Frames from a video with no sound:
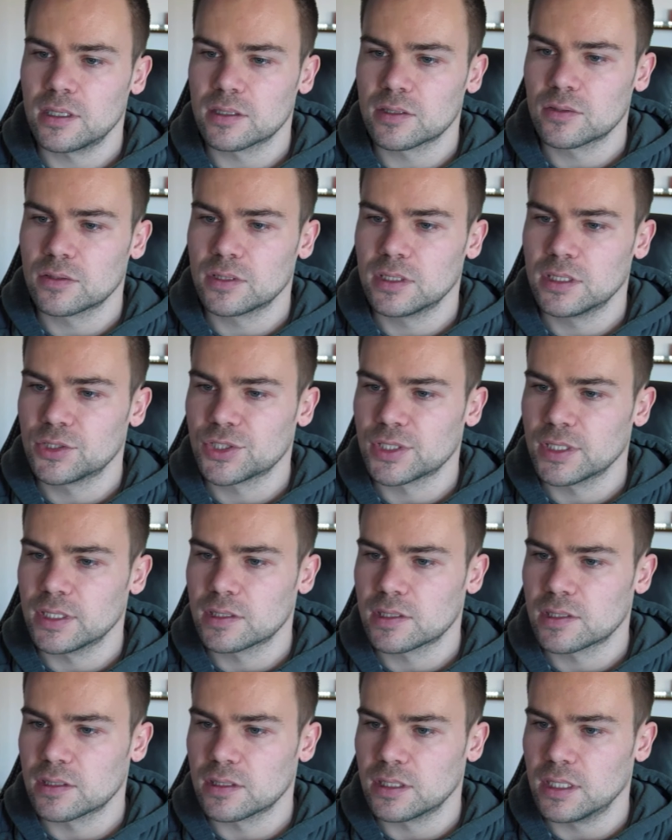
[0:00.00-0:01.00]
Also hier steht
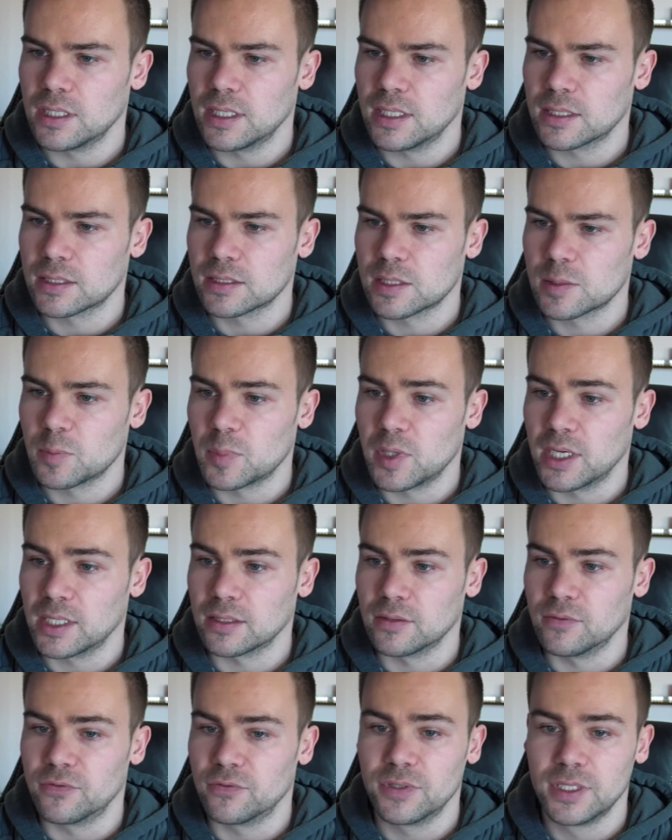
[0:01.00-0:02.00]
es, die
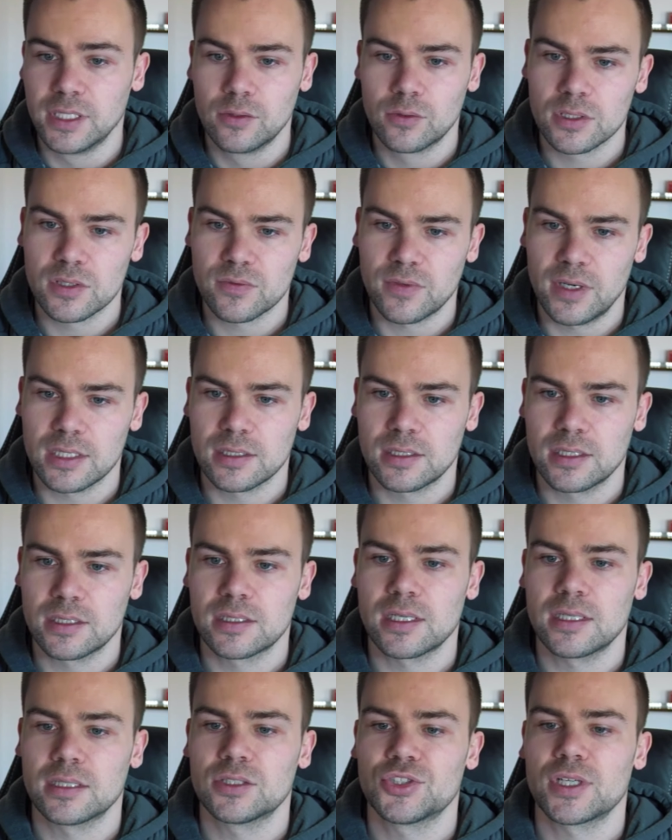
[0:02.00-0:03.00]
Expertenfindungsphase
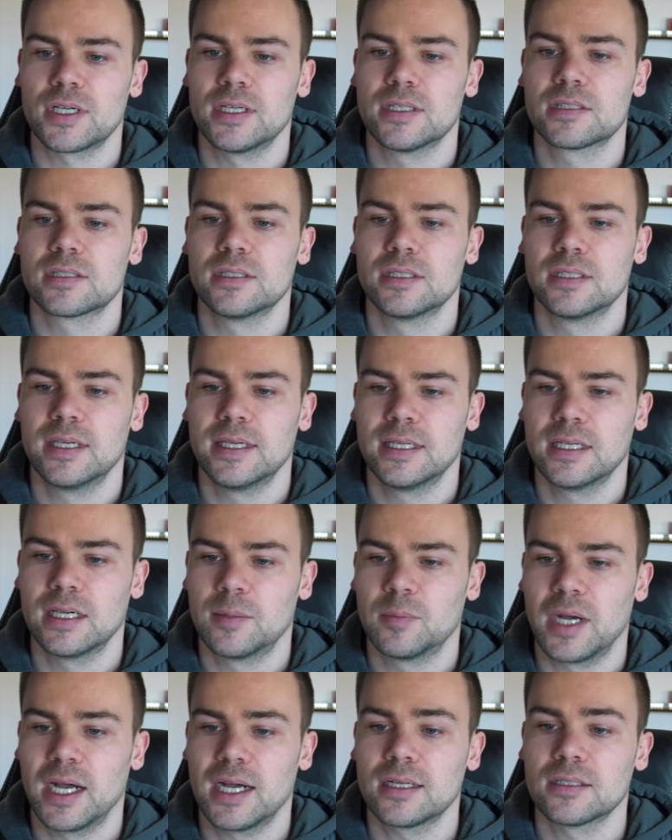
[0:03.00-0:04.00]
des Rechtsstreits ging
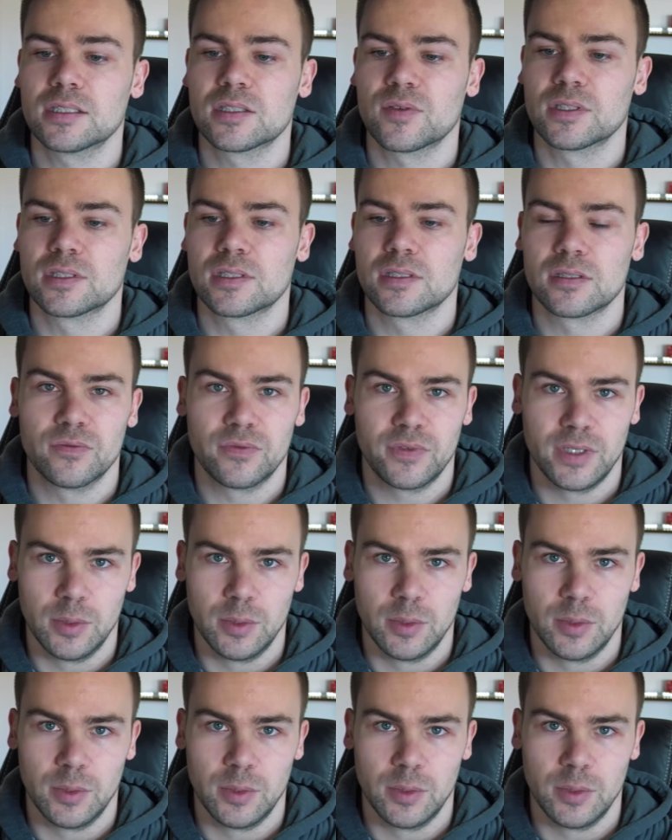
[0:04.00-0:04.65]
am 28.